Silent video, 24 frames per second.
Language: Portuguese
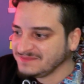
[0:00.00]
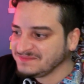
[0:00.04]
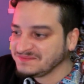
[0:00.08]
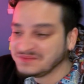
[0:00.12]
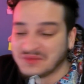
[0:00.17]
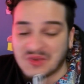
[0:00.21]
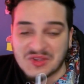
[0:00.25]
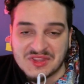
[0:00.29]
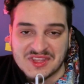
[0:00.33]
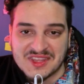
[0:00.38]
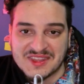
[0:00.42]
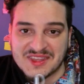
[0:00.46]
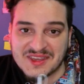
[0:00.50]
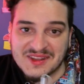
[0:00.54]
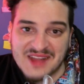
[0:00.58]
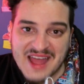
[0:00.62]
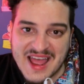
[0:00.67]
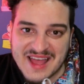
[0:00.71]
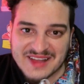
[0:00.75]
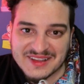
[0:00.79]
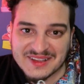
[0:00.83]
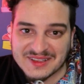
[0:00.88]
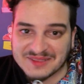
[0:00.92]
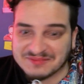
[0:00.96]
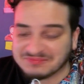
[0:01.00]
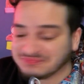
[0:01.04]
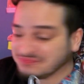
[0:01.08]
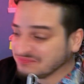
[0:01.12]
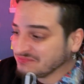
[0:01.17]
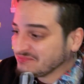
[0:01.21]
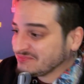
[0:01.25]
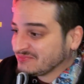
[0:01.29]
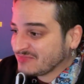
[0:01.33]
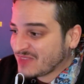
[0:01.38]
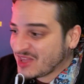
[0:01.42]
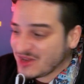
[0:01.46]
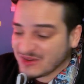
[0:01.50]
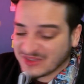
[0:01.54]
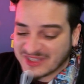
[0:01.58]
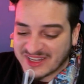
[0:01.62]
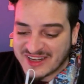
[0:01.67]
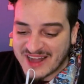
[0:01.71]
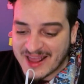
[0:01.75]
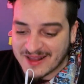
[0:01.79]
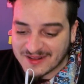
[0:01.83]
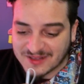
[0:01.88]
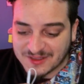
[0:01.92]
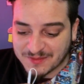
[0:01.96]
Tô entendendo nada, porque eu não sei
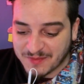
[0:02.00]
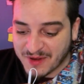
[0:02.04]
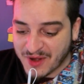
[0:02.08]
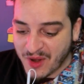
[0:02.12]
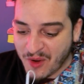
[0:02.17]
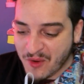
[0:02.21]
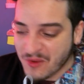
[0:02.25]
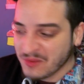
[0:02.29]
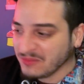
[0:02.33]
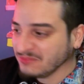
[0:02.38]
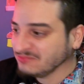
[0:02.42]
nada de espanhol.